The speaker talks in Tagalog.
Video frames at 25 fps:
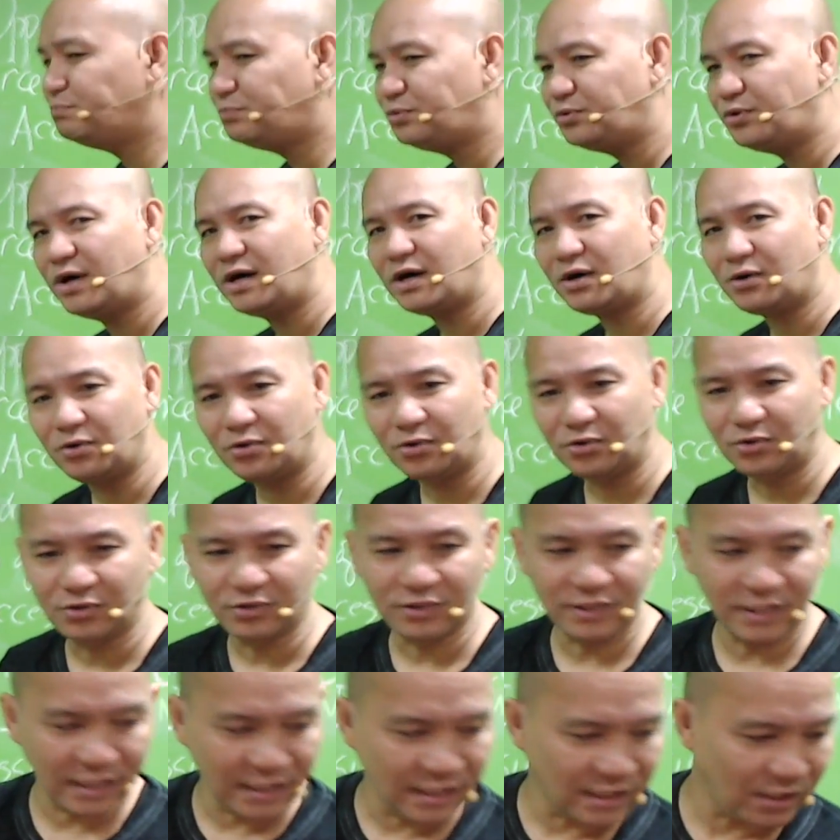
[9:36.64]
po akong
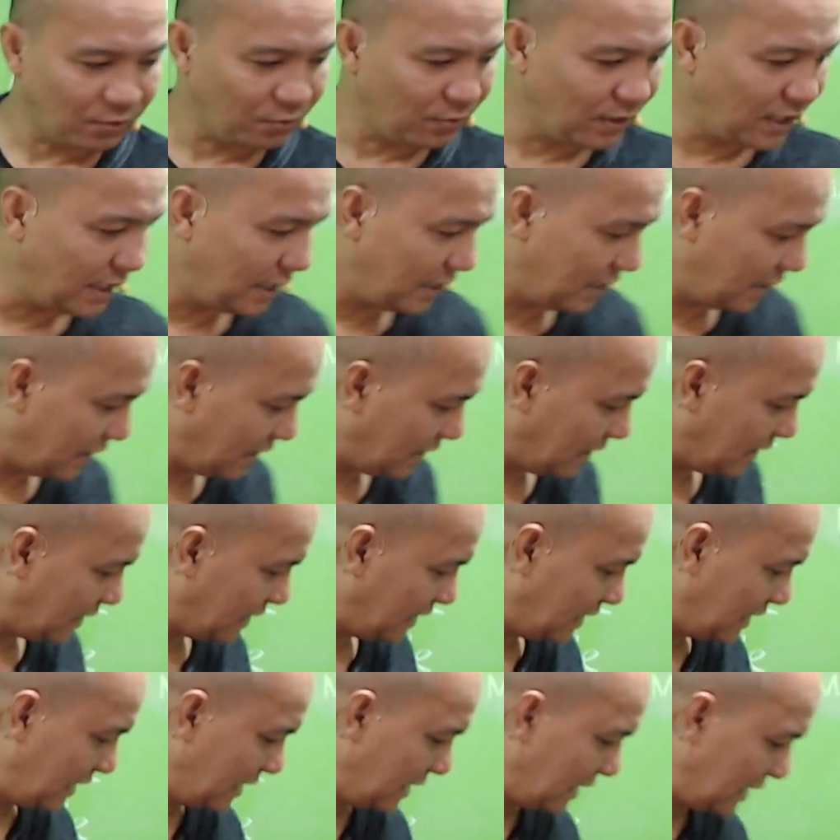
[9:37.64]
ginawang, uh,
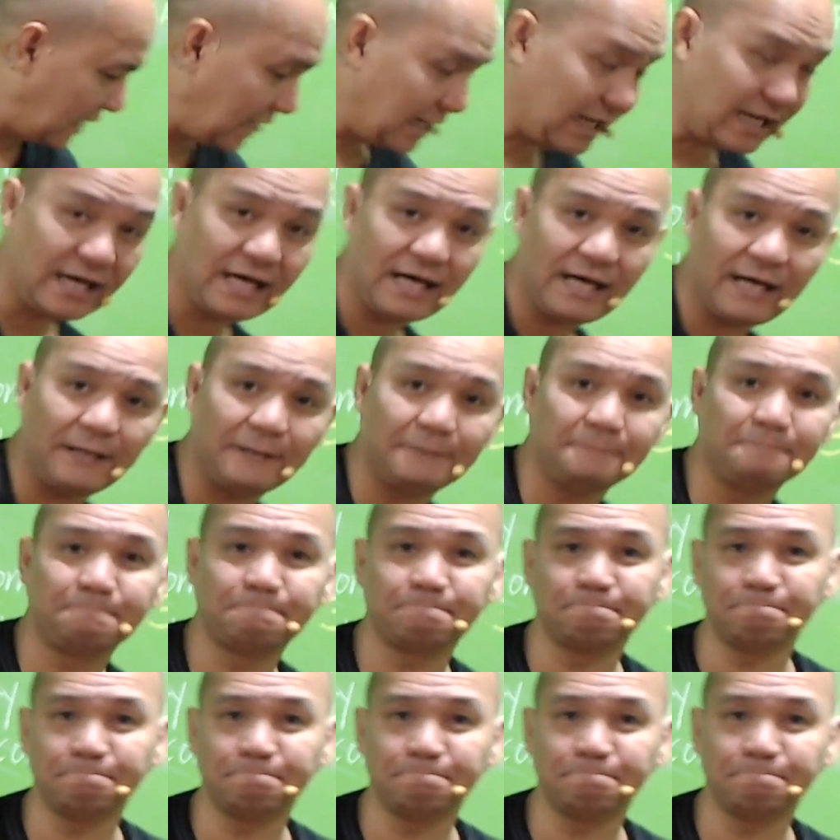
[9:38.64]
ah,